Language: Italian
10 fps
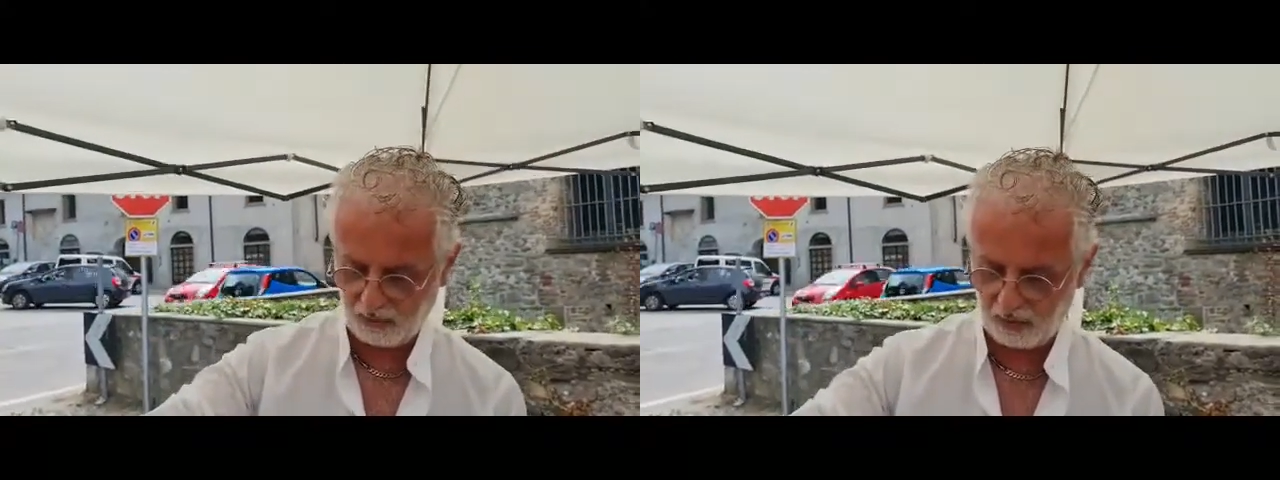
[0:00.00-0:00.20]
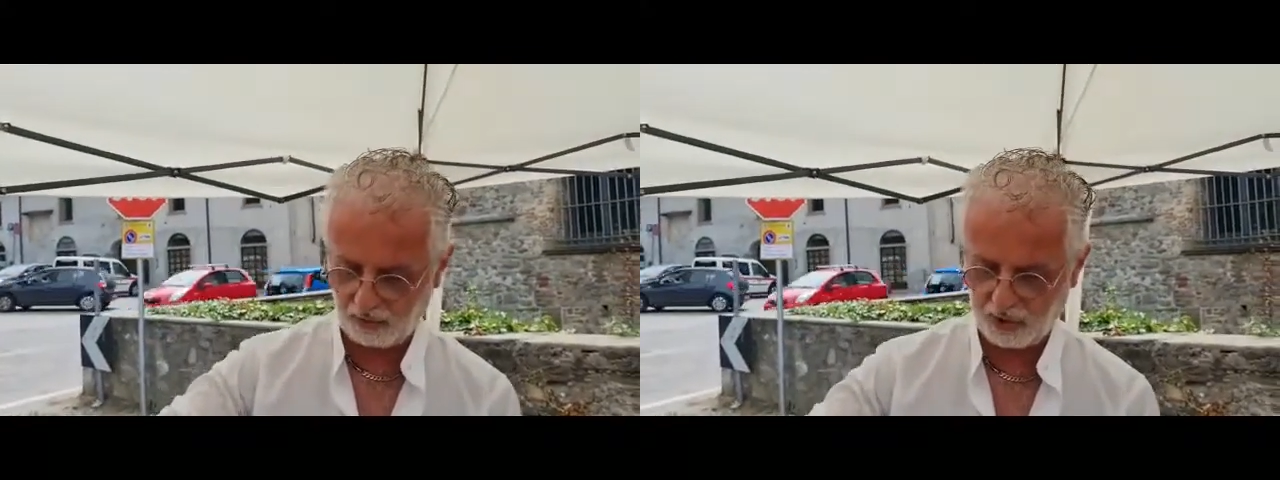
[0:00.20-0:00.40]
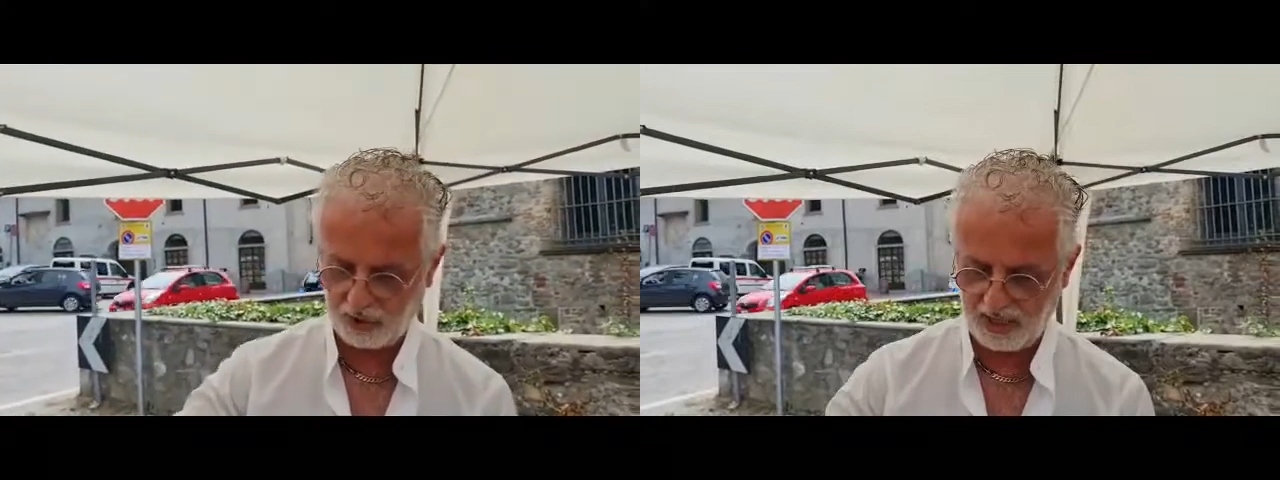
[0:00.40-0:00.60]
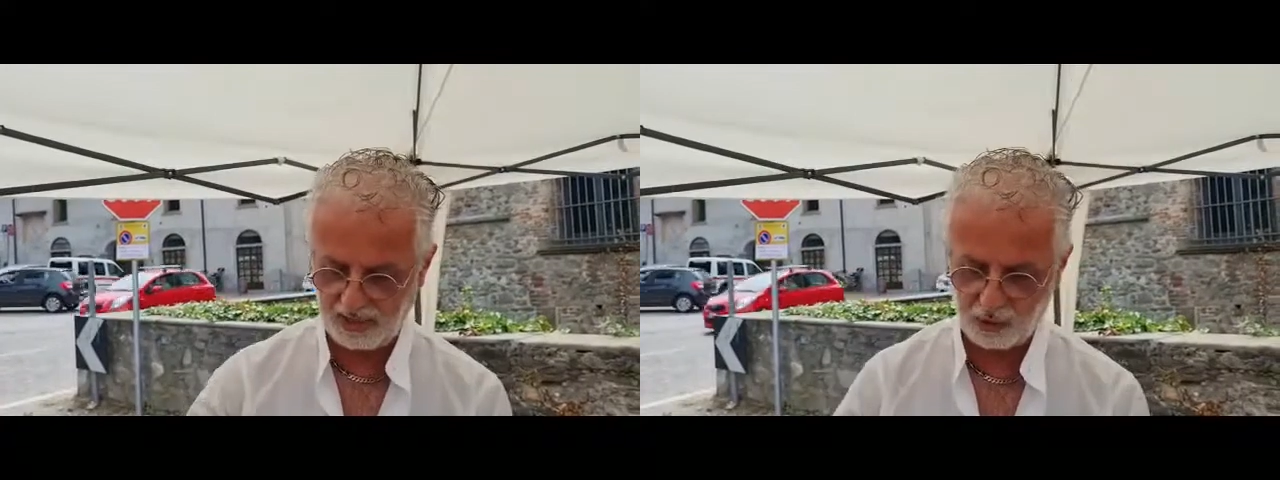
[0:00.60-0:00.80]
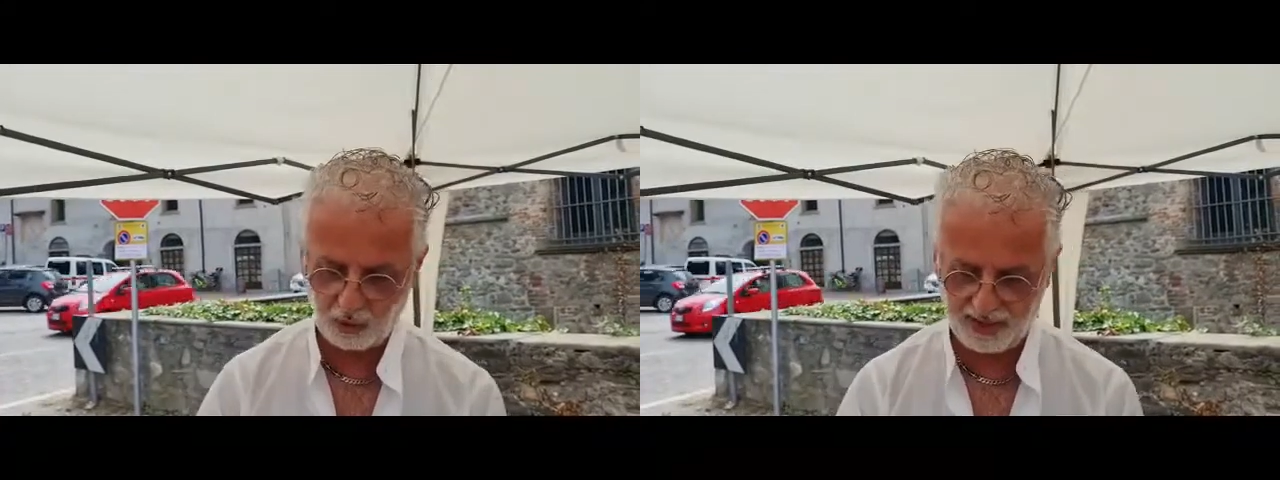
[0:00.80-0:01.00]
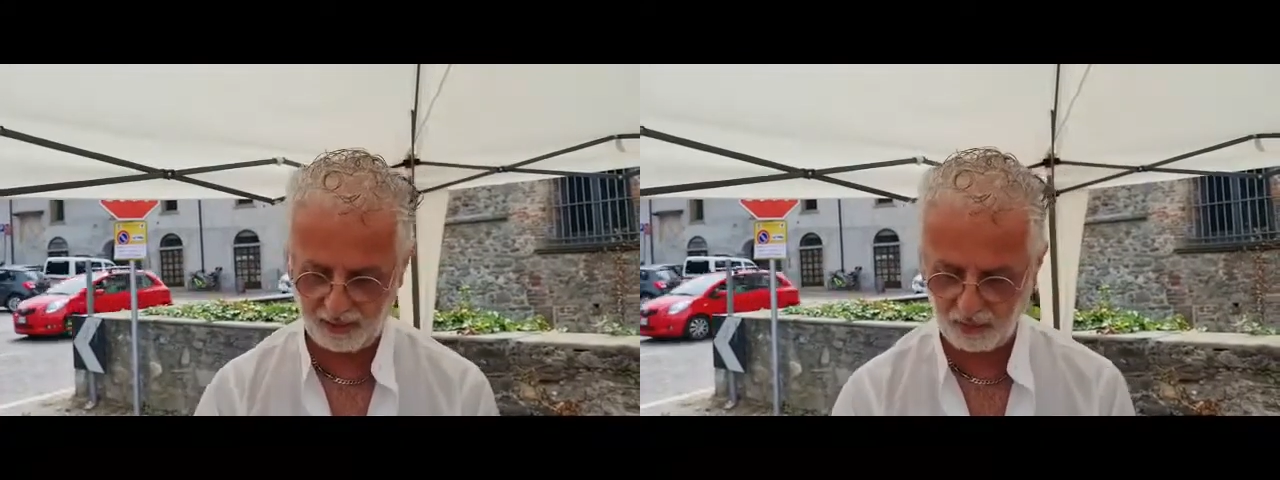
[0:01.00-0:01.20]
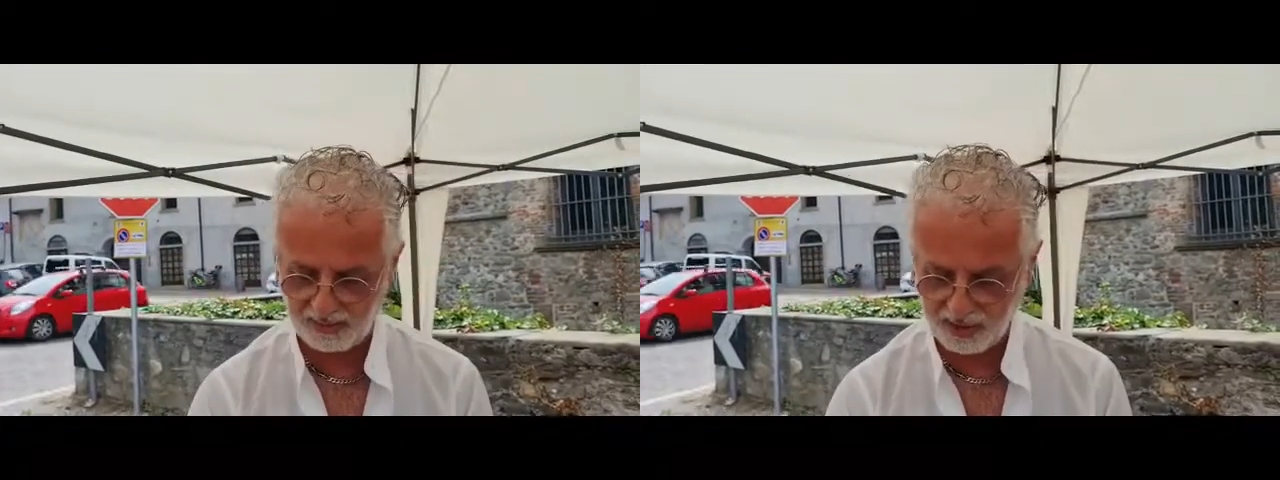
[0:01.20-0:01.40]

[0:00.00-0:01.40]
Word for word: quella originale, cioè una